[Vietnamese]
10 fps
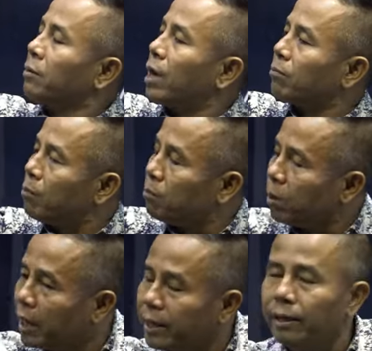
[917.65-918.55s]
ban bầm
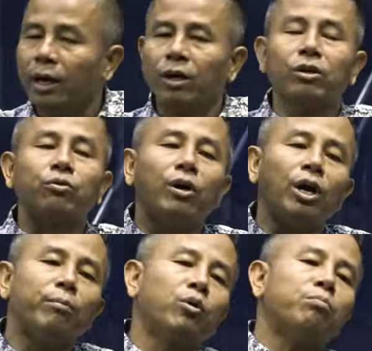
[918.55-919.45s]
phai cứ thưa
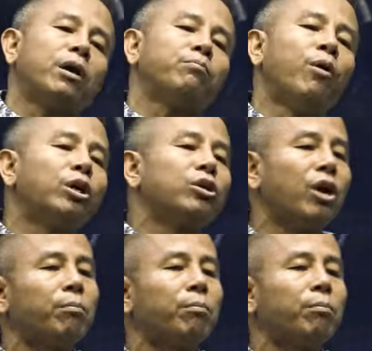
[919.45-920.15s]
ai mà được ban phòn cho